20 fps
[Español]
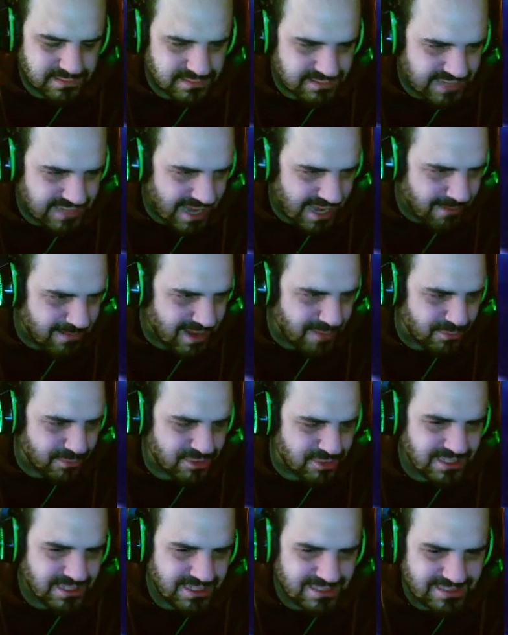ya
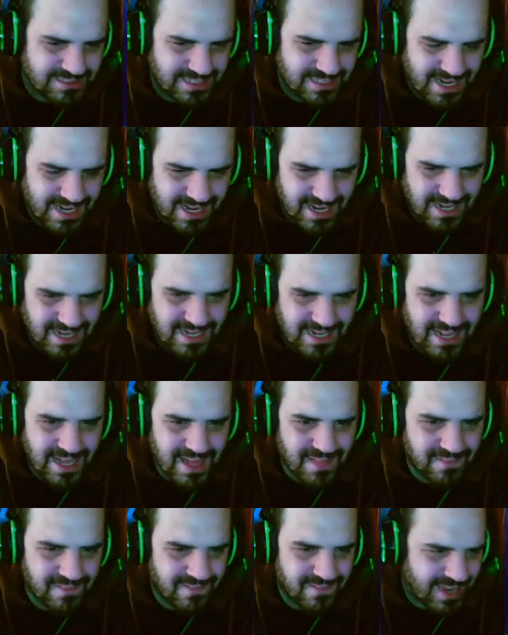hablamos en este canal
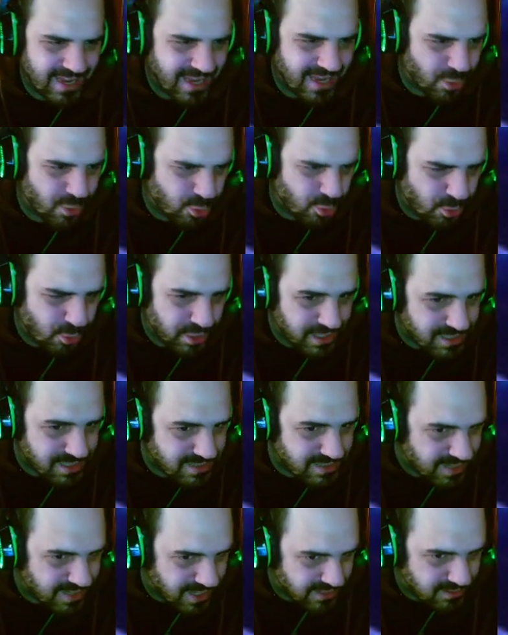de que hubo un
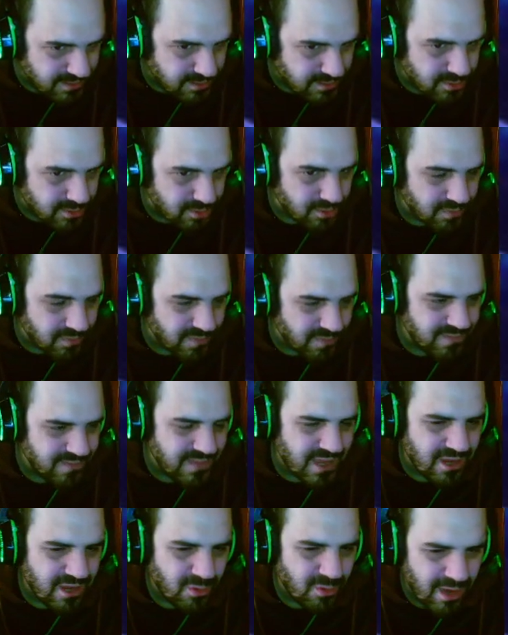intento
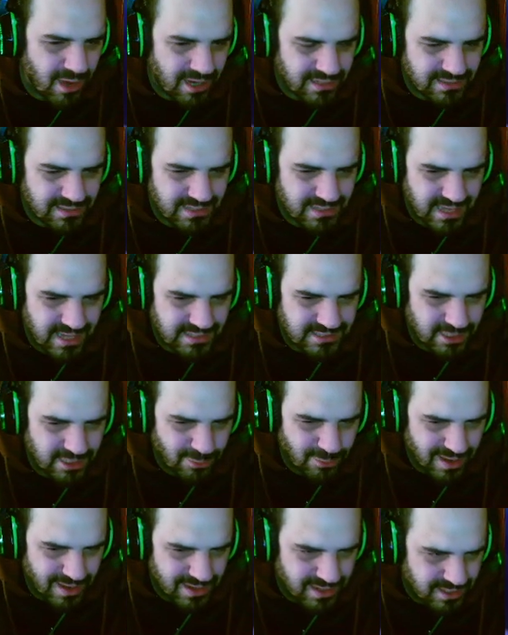de Juan S.
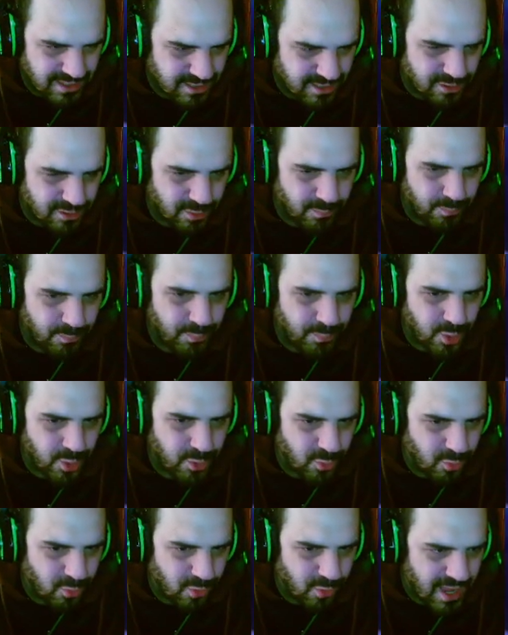Guarnizo por
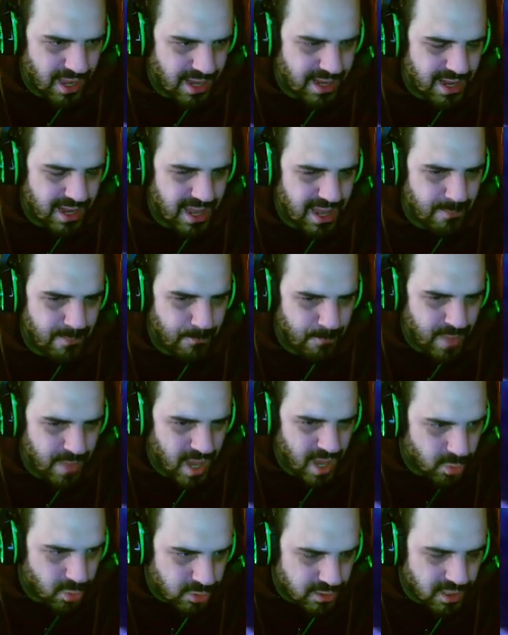jugar en
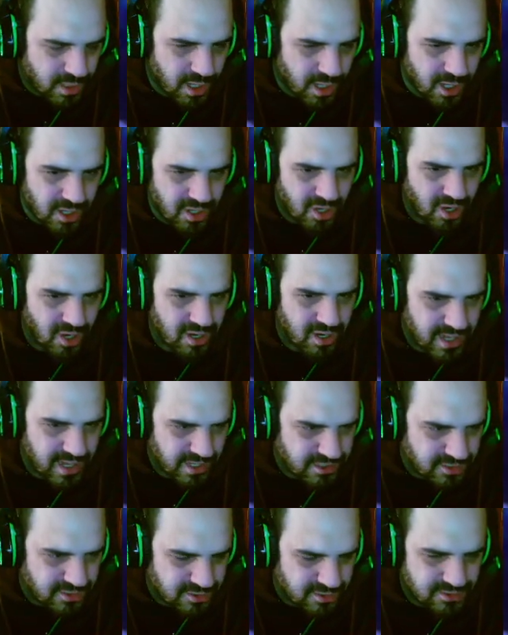Belun con
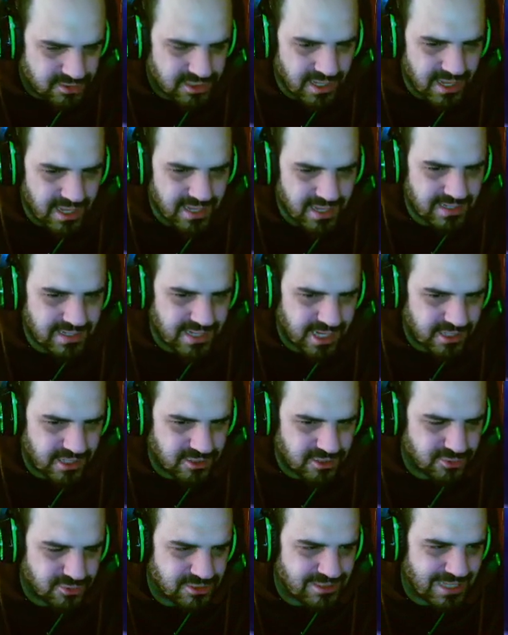Nexus.
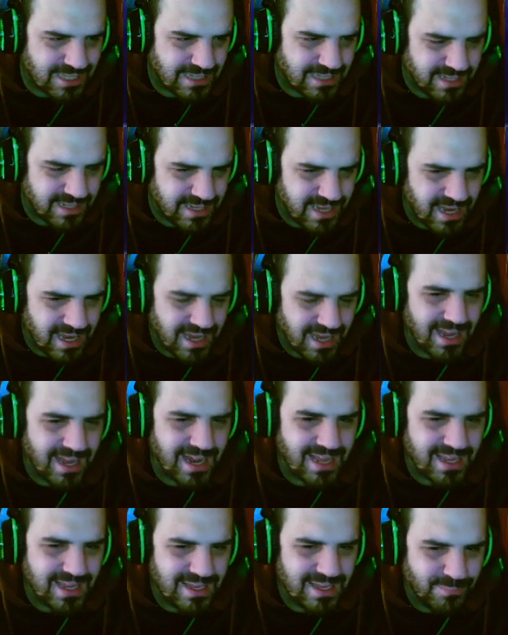Nexus ya tenía el
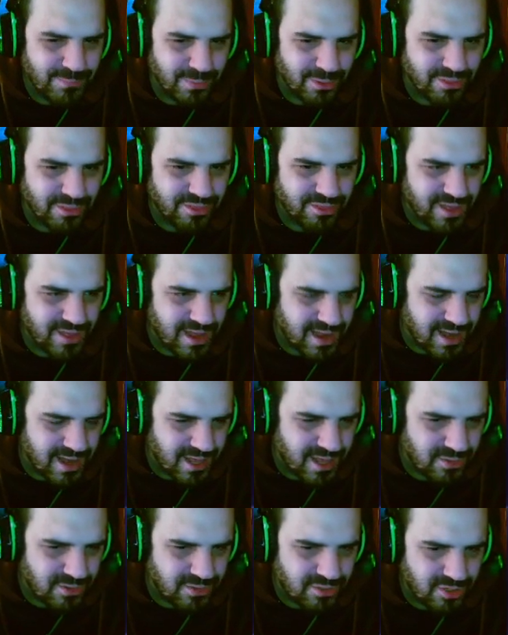equipo
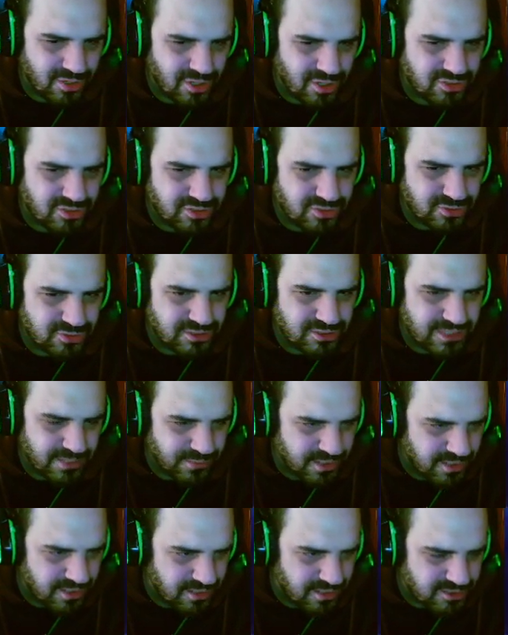cerrado con sus
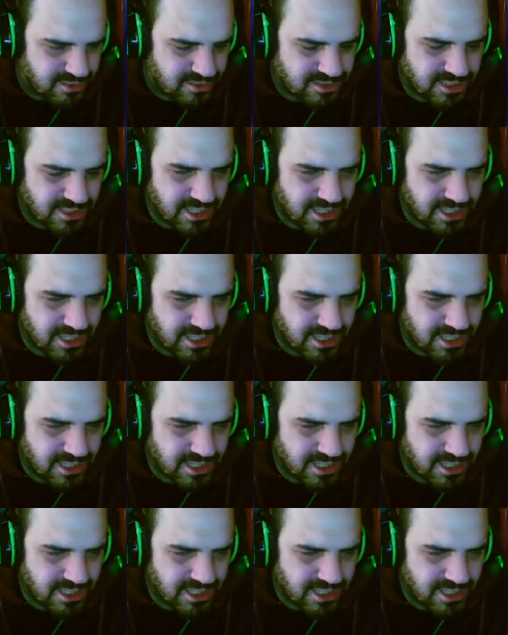amigos.